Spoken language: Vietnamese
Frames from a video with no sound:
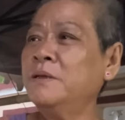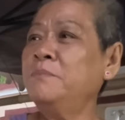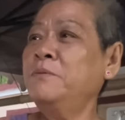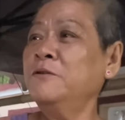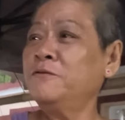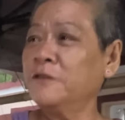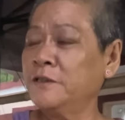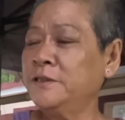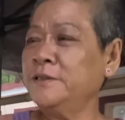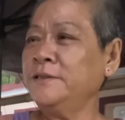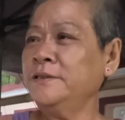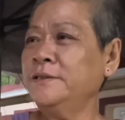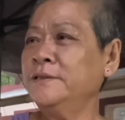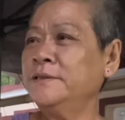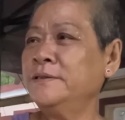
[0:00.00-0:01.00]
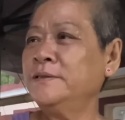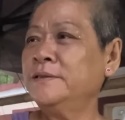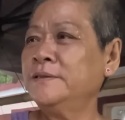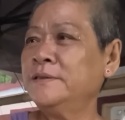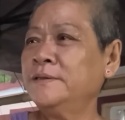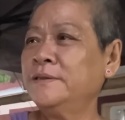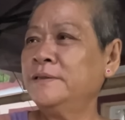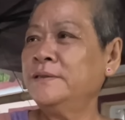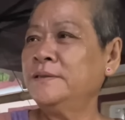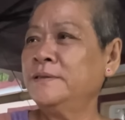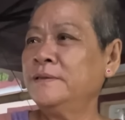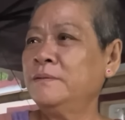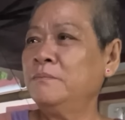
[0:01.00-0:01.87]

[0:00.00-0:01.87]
bên mười phương dạ